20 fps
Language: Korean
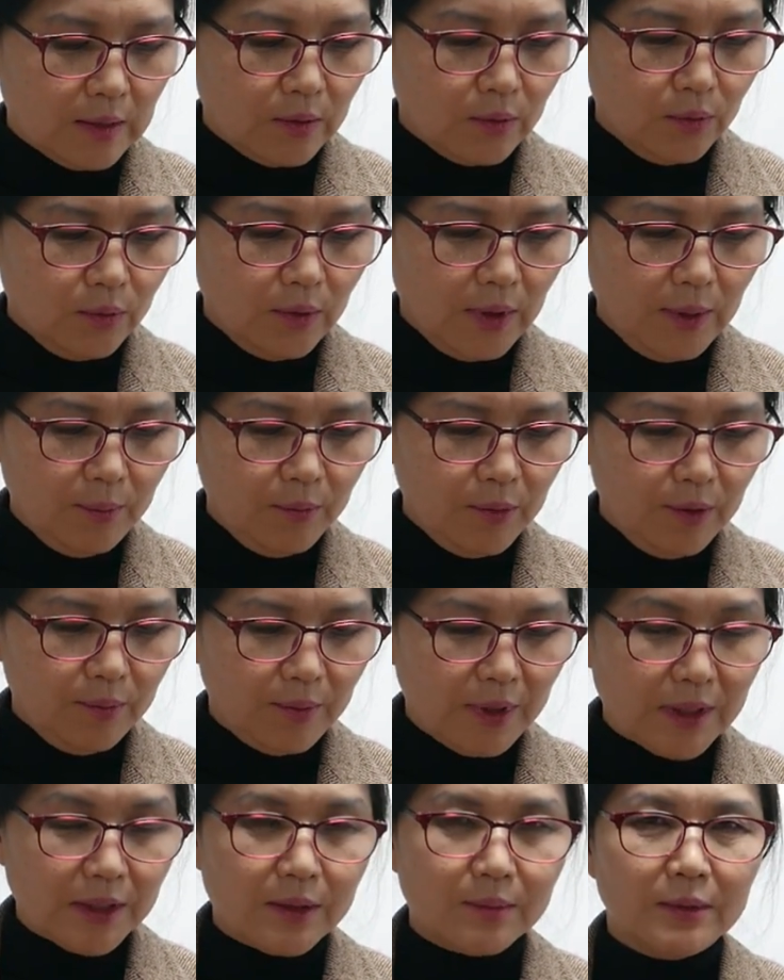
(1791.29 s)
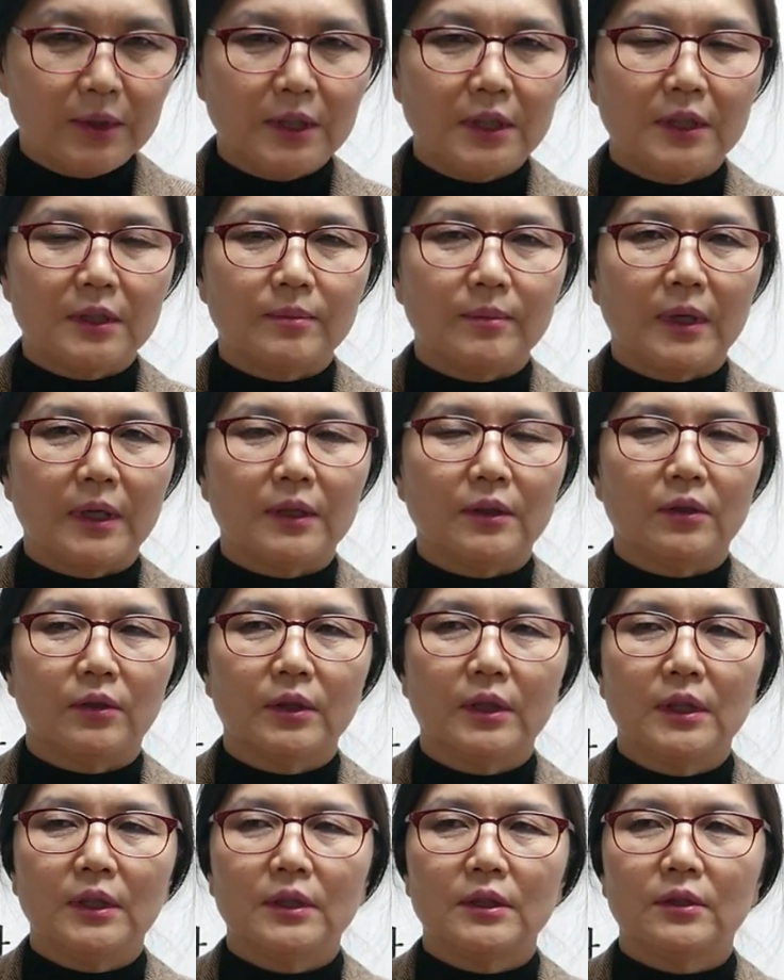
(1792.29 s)
또 한 번 말씀드리지만
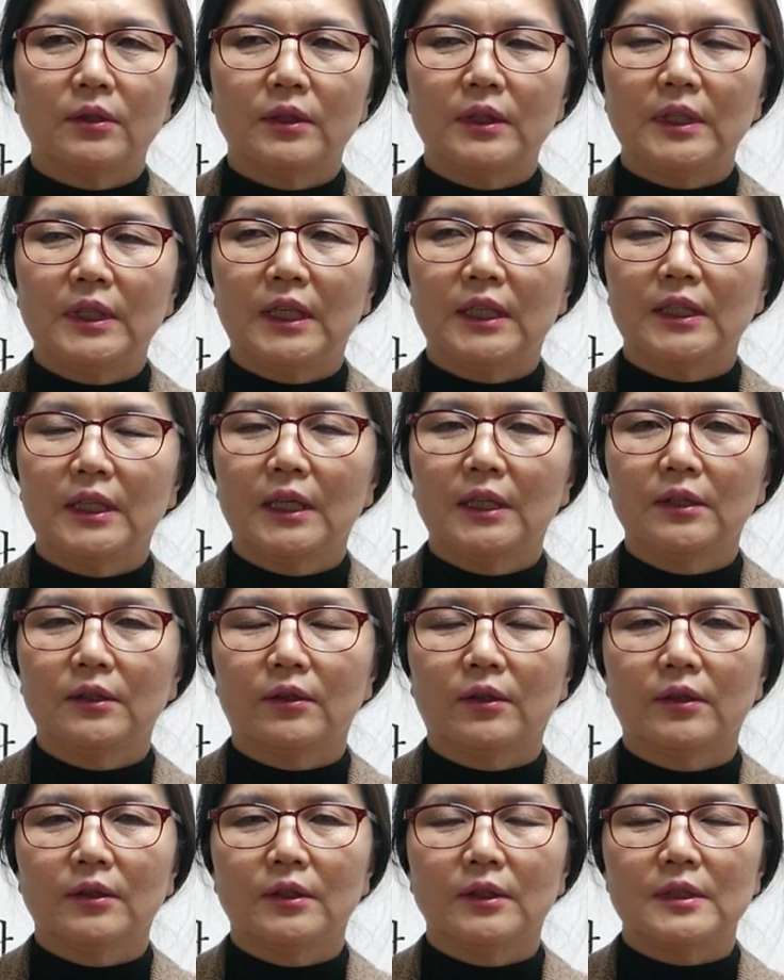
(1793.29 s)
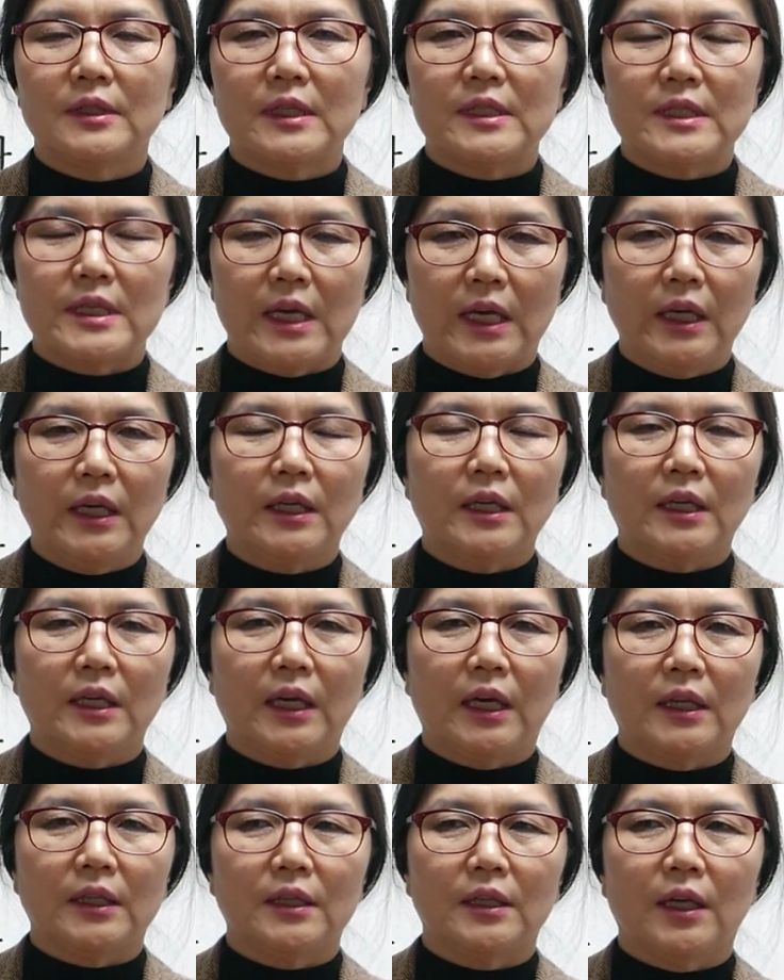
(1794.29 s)
여기서 에 이야기하는 거는 이제 제
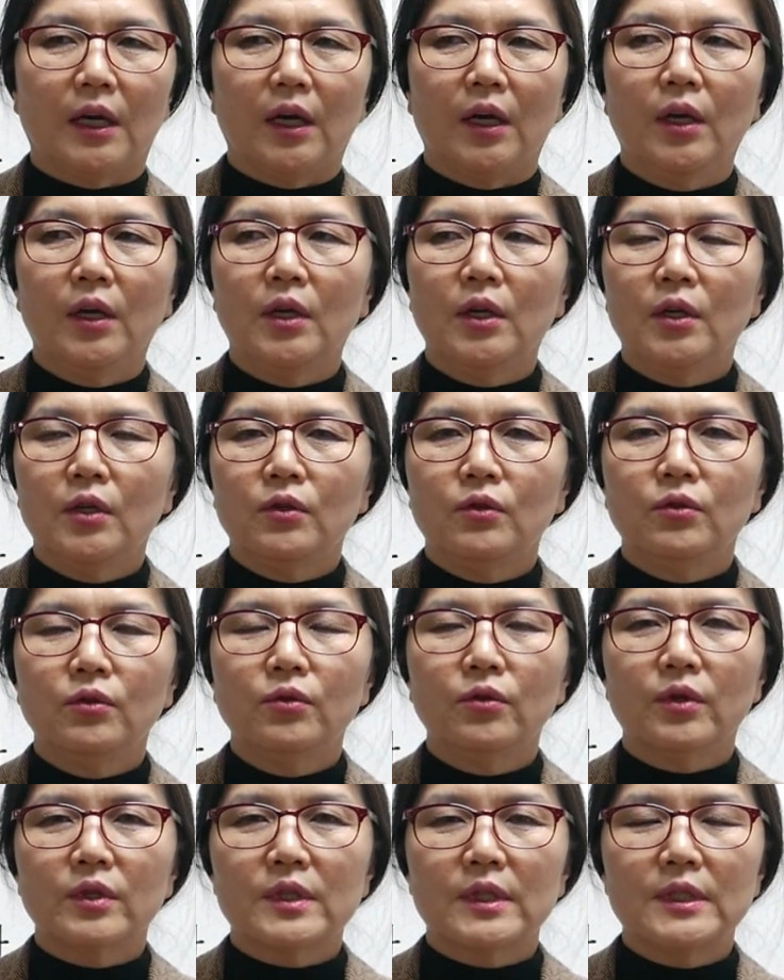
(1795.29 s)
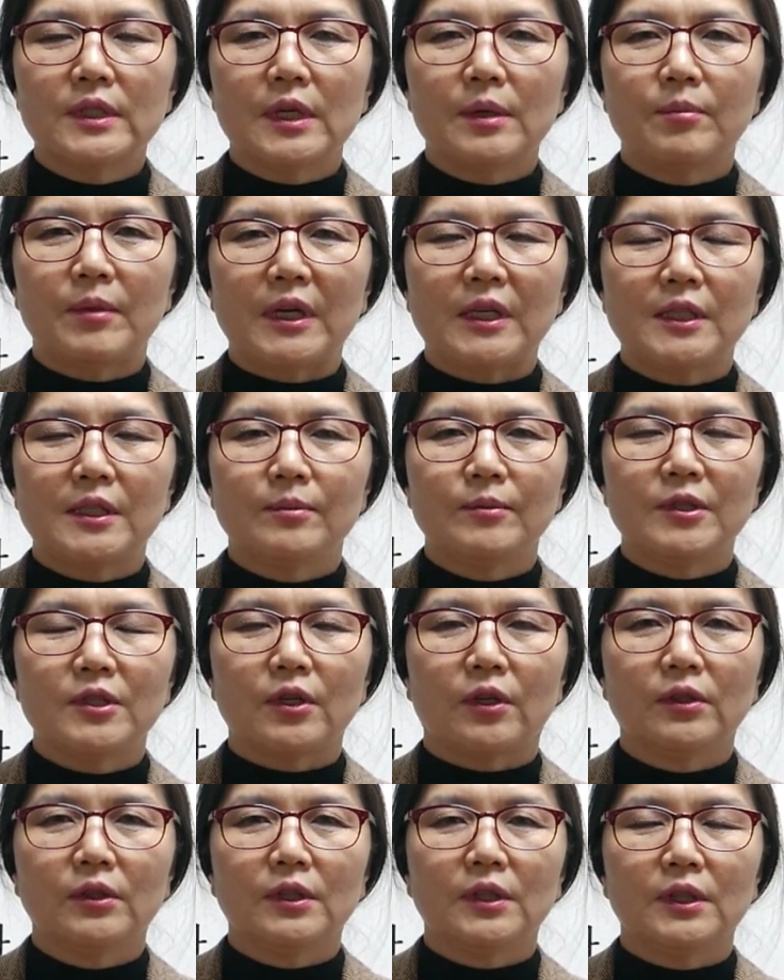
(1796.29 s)
얘기가 아니라 율곡 선생님 말씀을
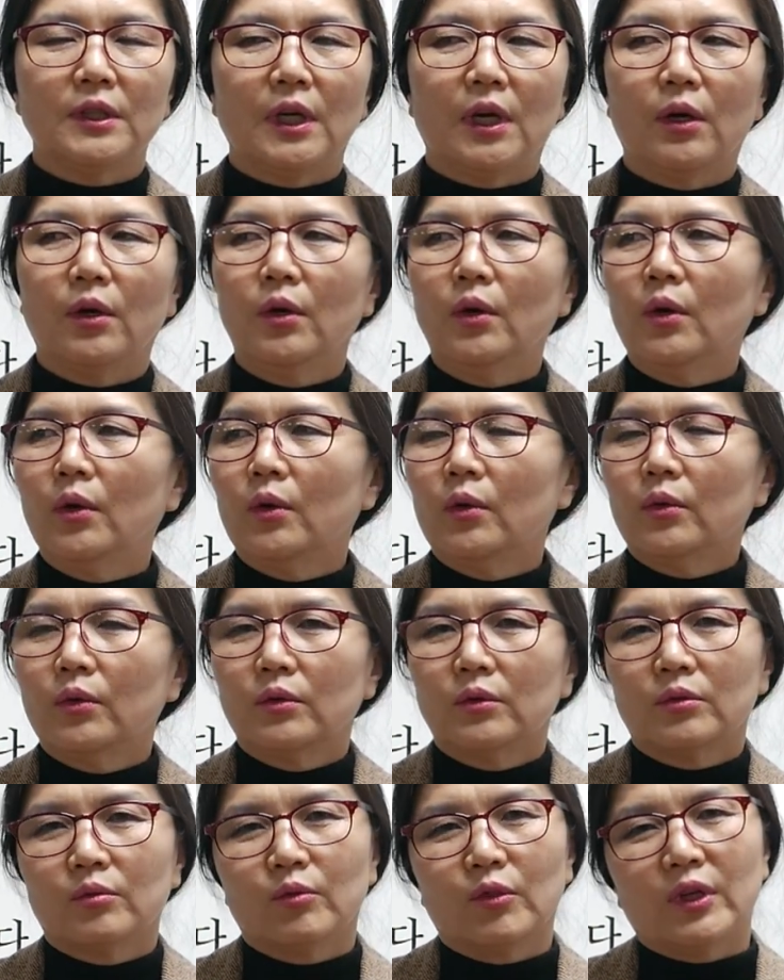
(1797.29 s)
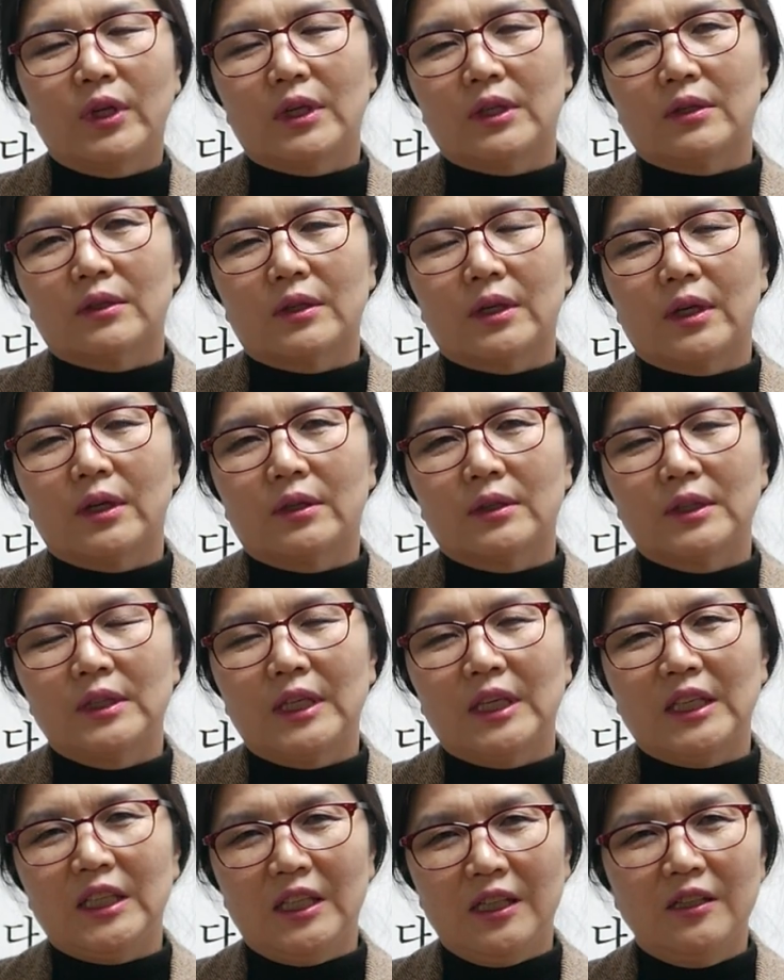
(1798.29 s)
저는 그냥 뭐랄까요
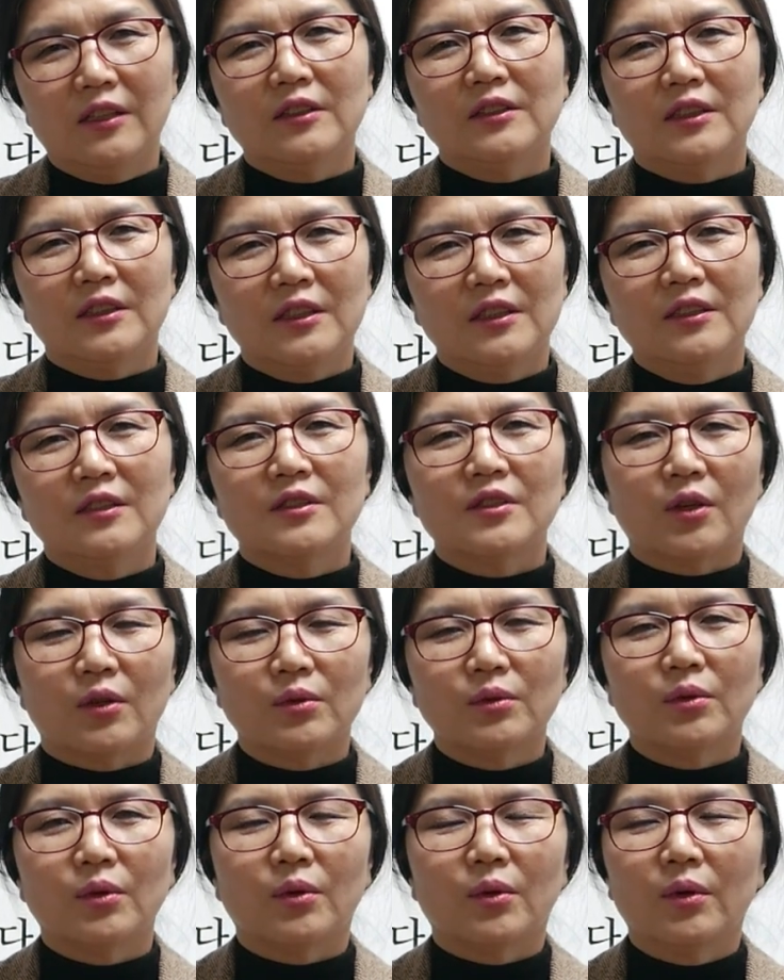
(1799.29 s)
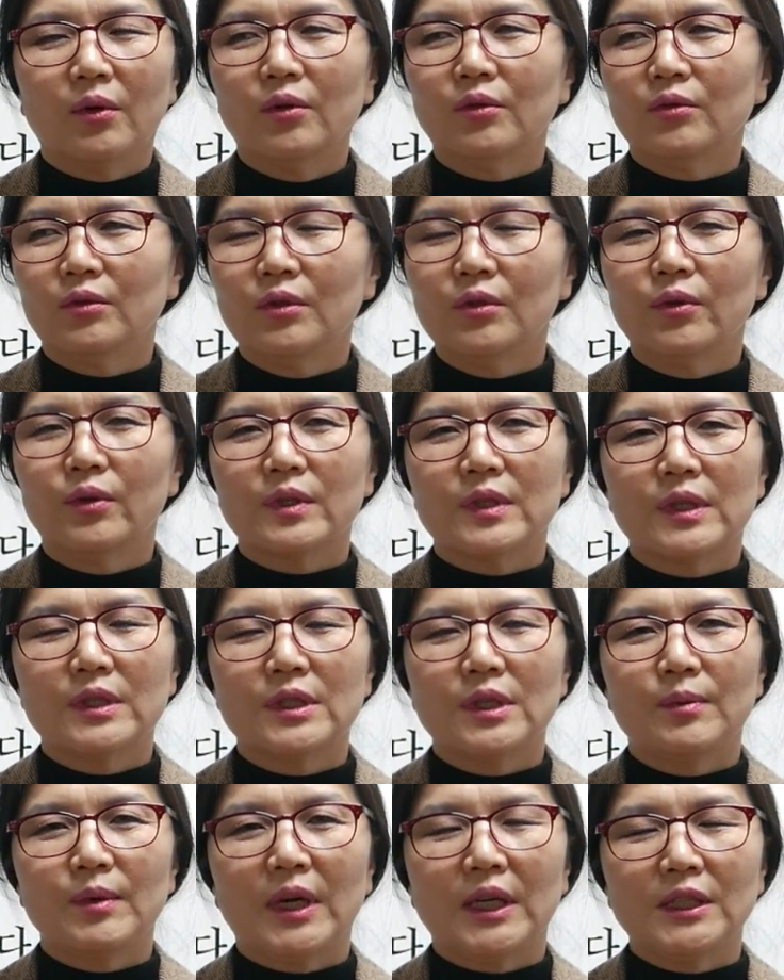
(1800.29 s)
그냥 읽어드리는 정도 율곡
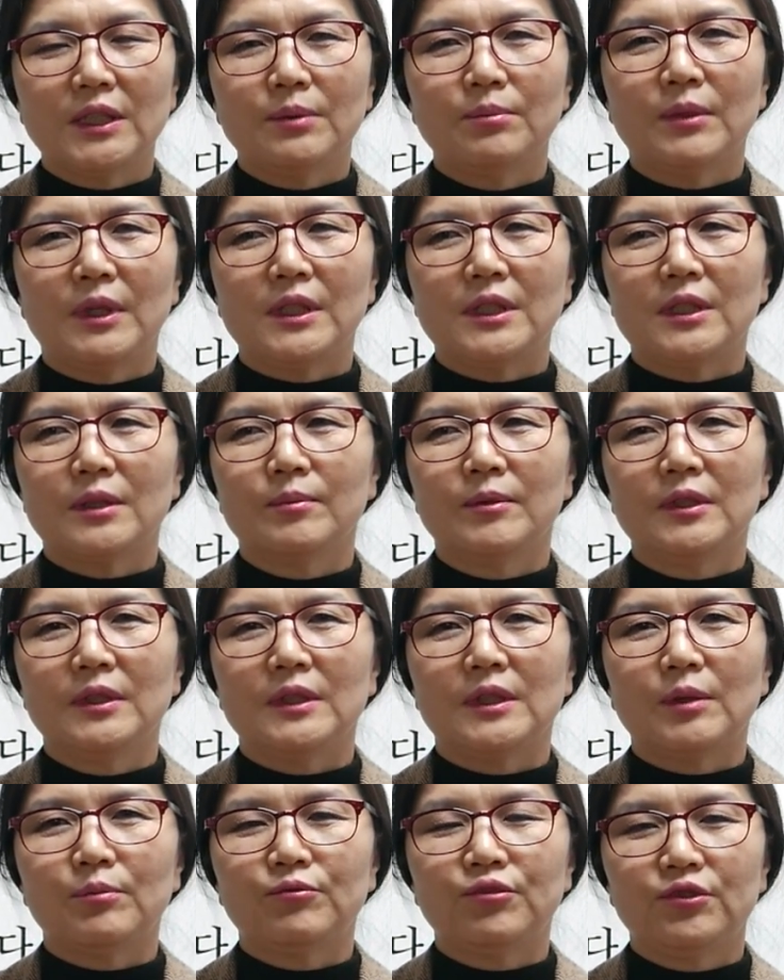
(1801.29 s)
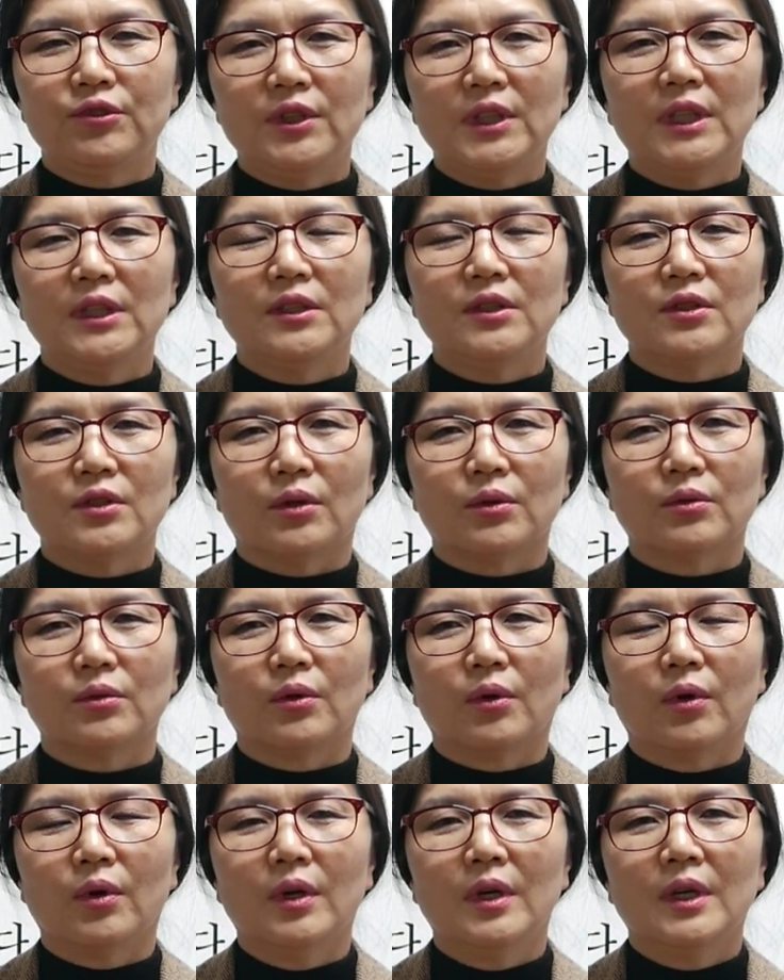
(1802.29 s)
선생님이 하신 말씀을 이제 풀이하는
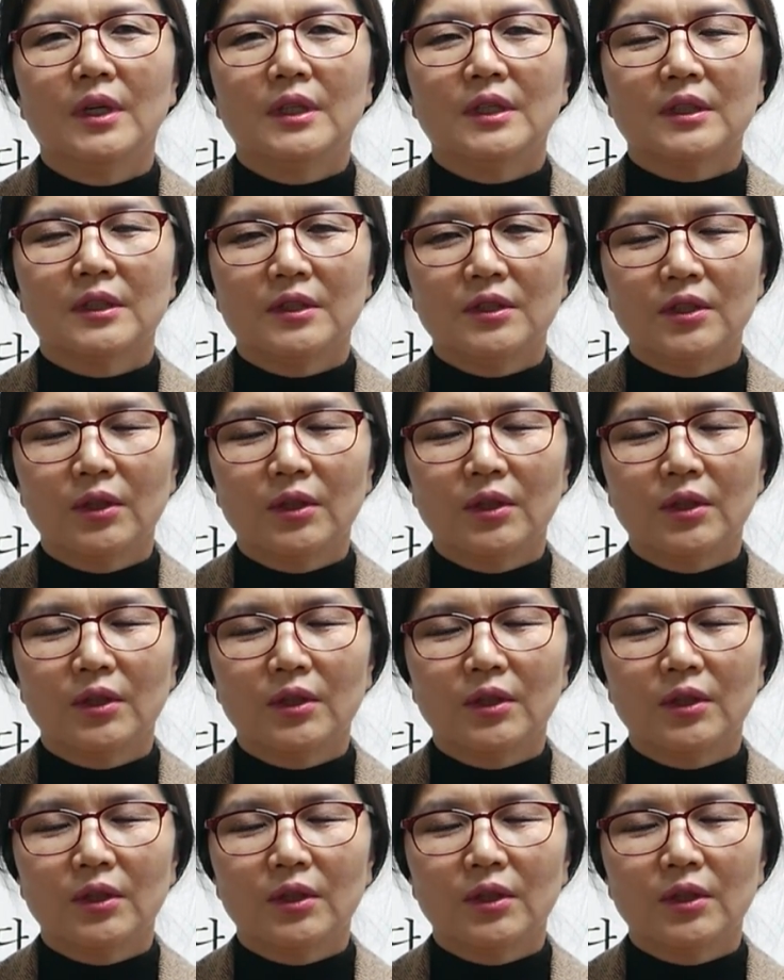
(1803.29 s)
정도 그